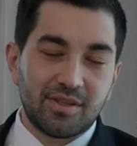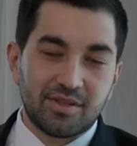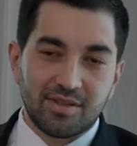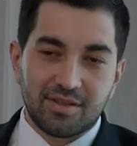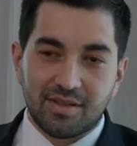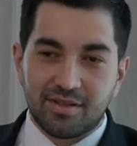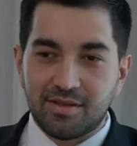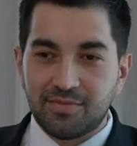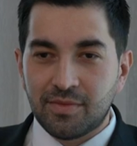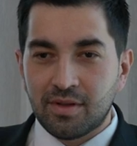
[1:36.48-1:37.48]
нашей
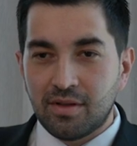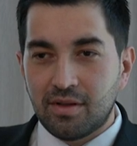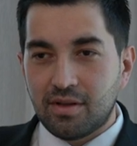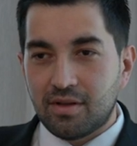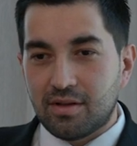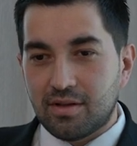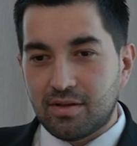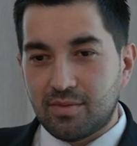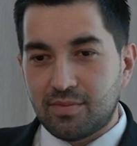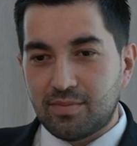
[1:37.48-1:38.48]
страны,
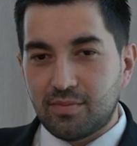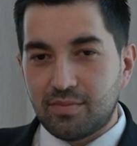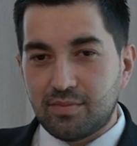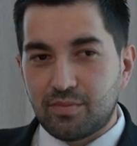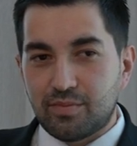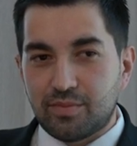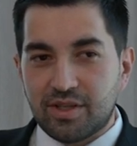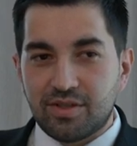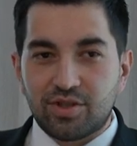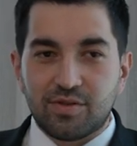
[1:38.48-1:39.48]
э,
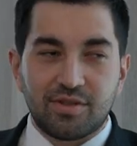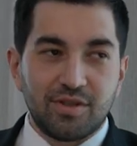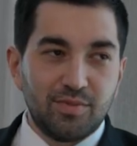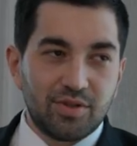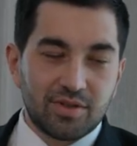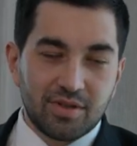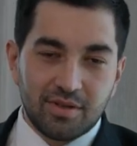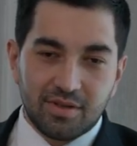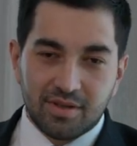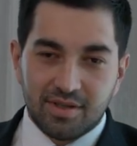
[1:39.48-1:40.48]
поддерживать имидж
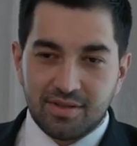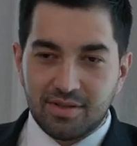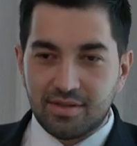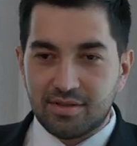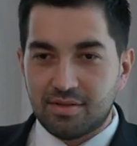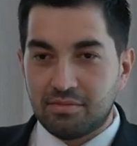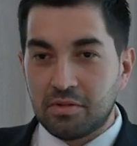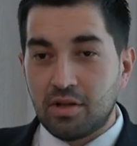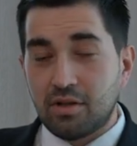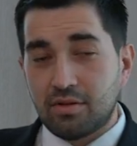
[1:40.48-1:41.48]
гостиницы,
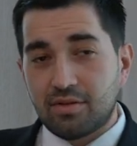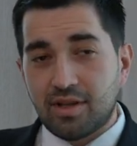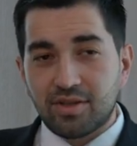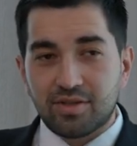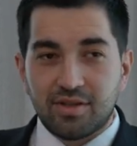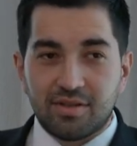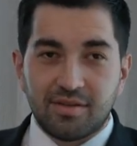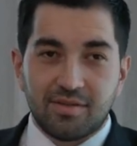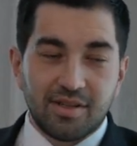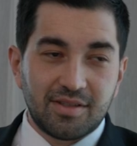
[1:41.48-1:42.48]
но также это
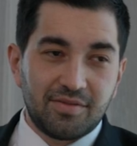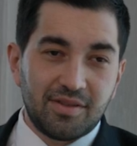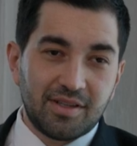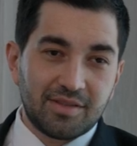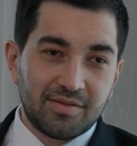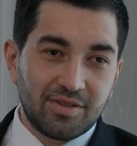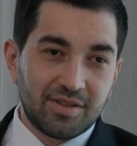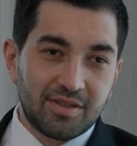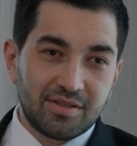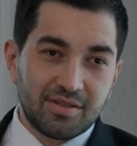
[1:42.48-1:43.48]
является финансовая
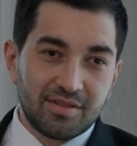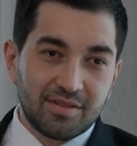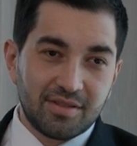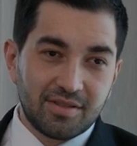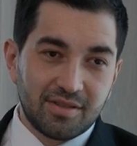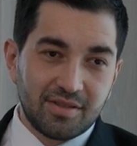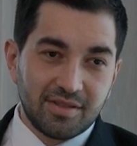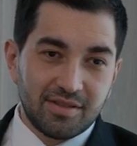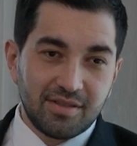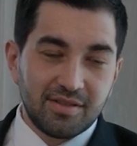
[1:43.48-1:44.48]
часть, где
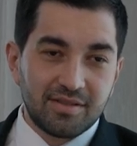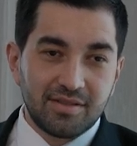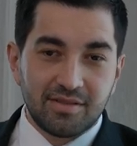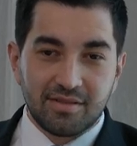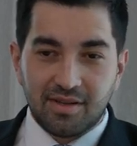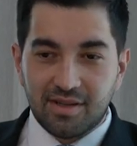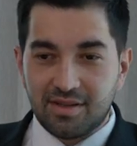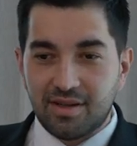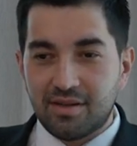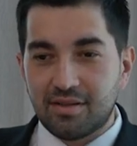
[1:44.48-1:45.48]
гостиница,
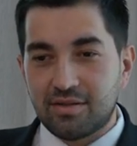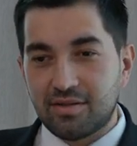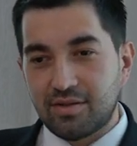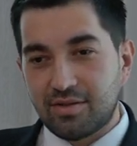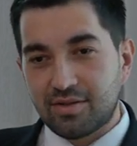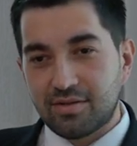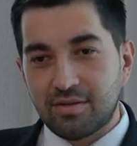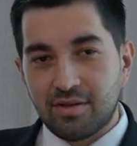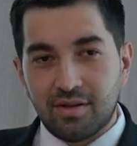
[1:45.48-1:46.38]
отель должен,